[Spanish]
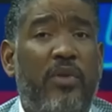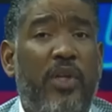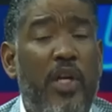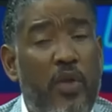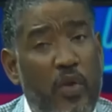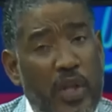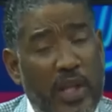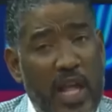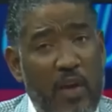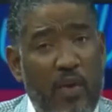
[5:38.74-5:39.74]
¿Y dónde
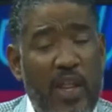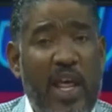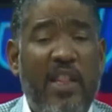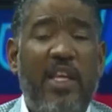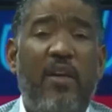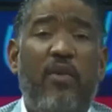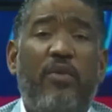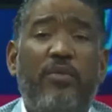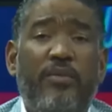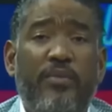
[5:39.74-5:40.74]
están los de Danilo?
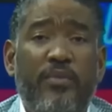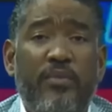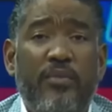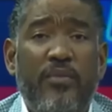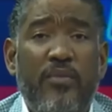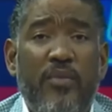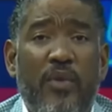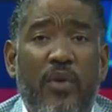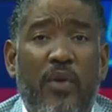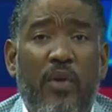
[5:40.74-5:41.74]

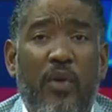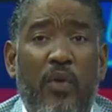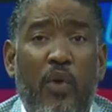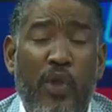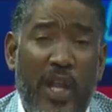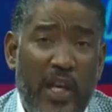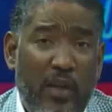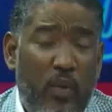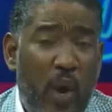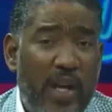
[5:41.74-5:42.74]
Los
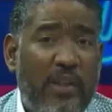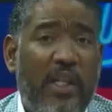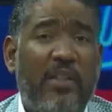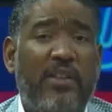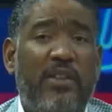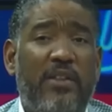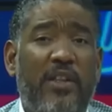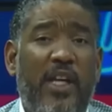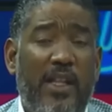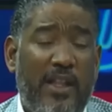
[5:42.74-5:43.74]
delincuentes
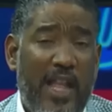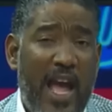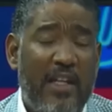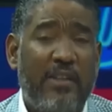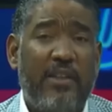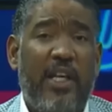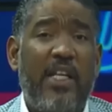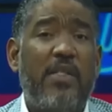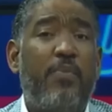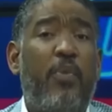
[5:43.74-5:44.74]
que están
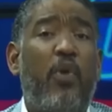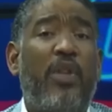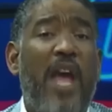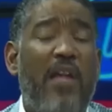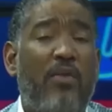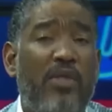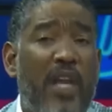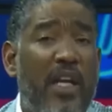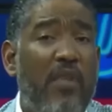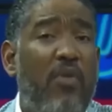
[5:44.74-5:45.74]
explotando y
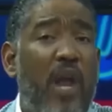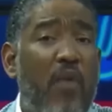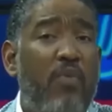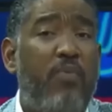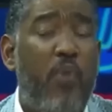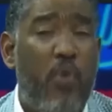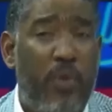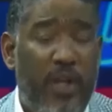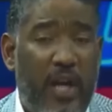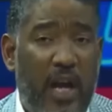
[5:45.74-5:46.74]
saliendo a la luz
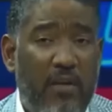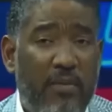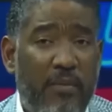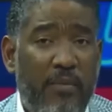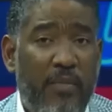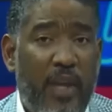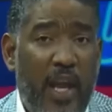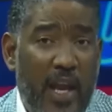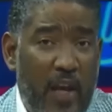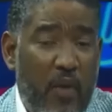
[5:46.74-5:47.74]
pública
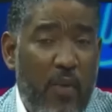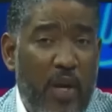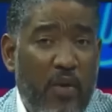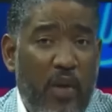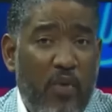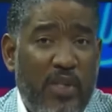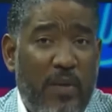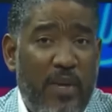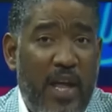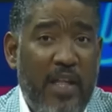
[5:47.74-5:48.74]
en el gobierno de Luis
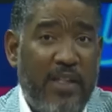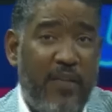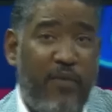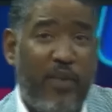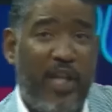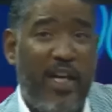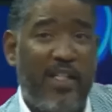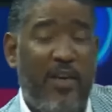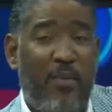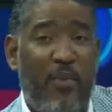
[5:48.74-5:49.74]
Abinader se
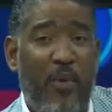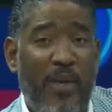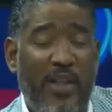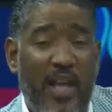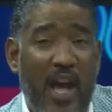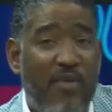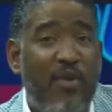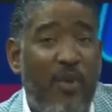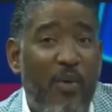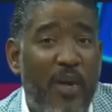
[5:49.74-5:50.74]
fortalecieron por 20 años
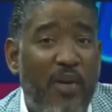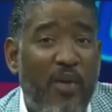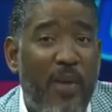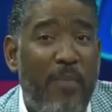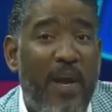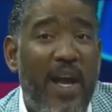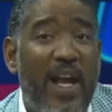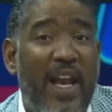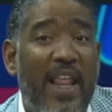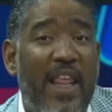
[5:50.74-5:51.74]
los gobiernos del
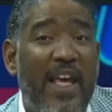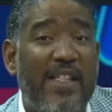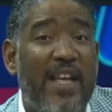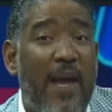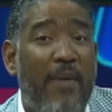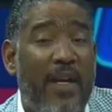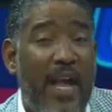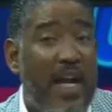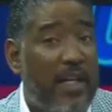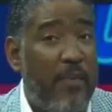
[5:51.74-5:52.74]
PLD. es la
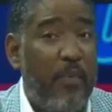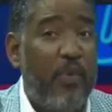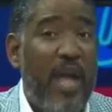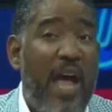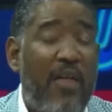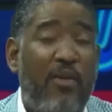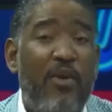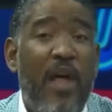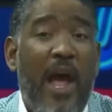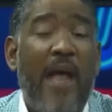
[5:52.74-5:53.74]
verdad, el diputado
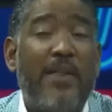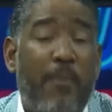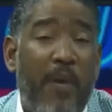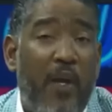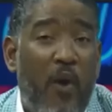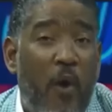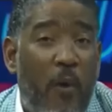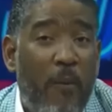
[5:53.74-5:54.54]
aspiró